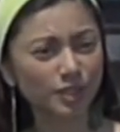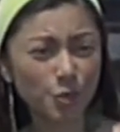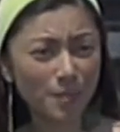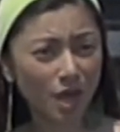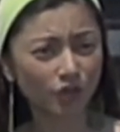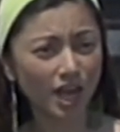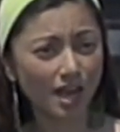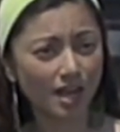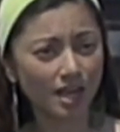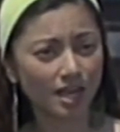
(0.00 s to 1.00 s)
Yung ba ako
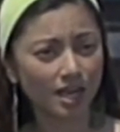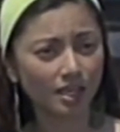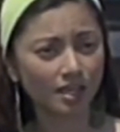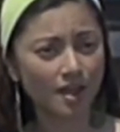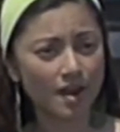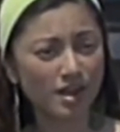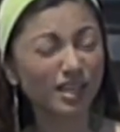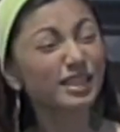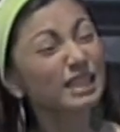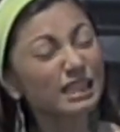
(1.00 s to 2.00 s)
naaalala?
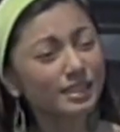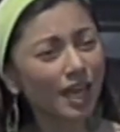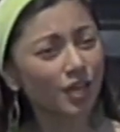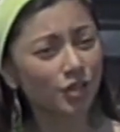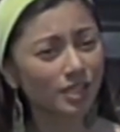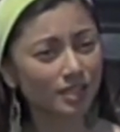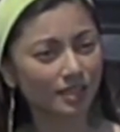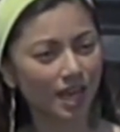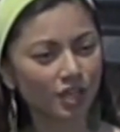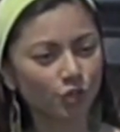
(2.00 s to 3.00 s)
Kanina lang tayo
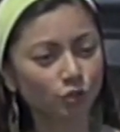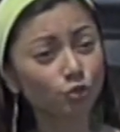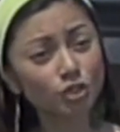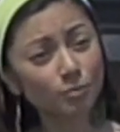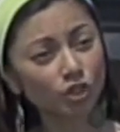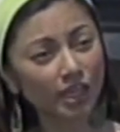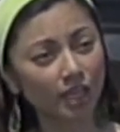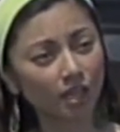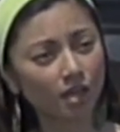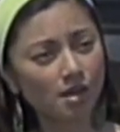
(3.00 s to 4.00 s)
nagkita, no? Doon sa
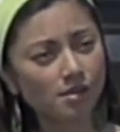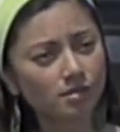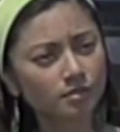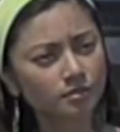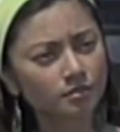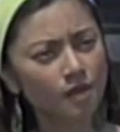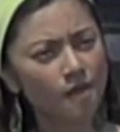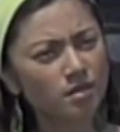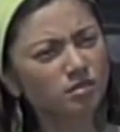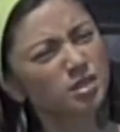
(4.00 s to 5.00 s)
motel.
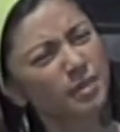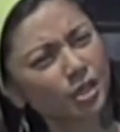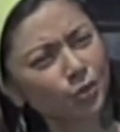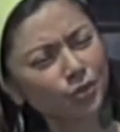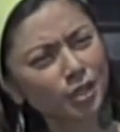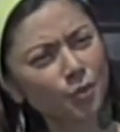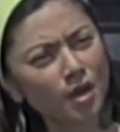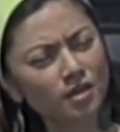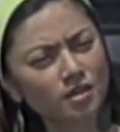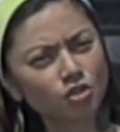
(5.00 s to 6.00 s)
Hindi ba ikaw yung
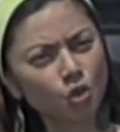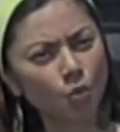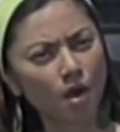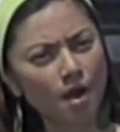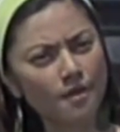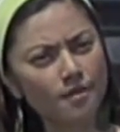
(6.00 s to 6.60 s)
iniwanan ng jowa?